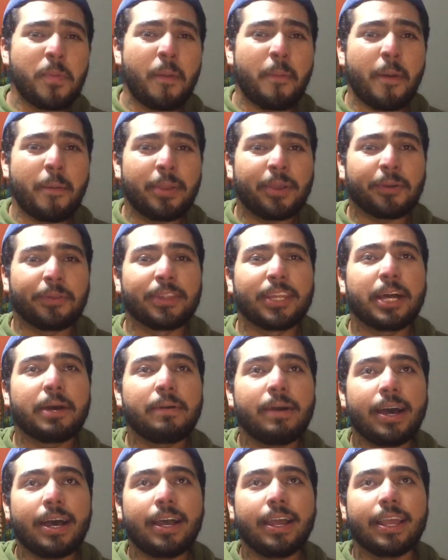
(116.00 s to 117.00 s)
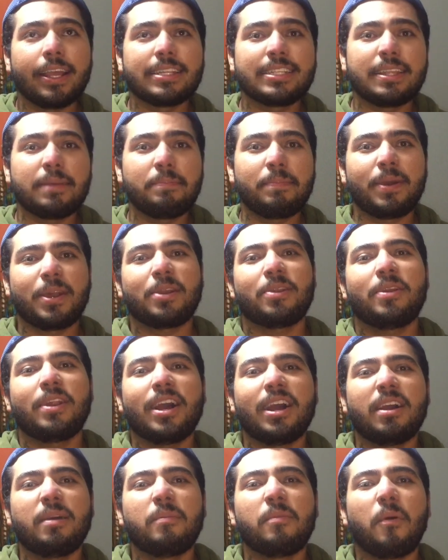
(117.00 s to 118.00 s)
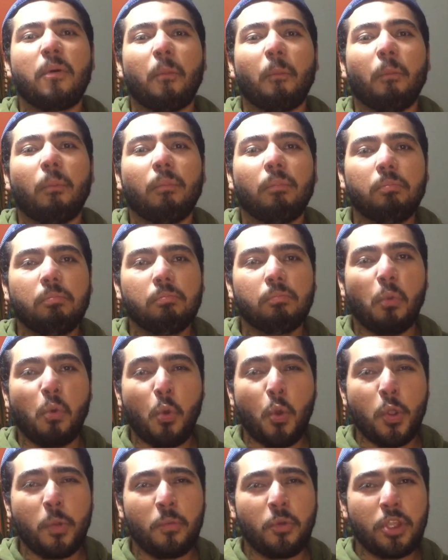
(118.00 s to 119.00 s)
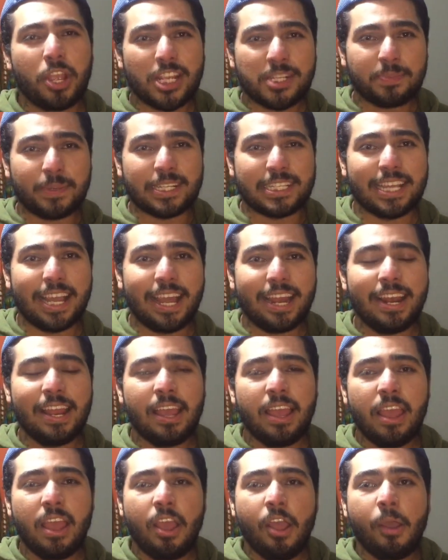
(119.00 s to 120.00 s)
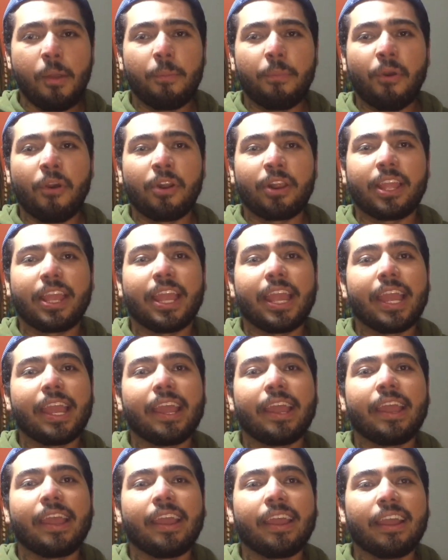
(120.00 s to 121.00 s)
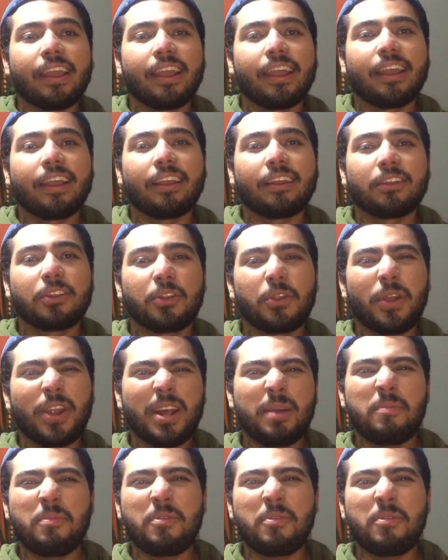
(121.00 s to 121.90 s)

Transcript: Mi mamá me contaba, este perro era como muy, muy especial porque yo era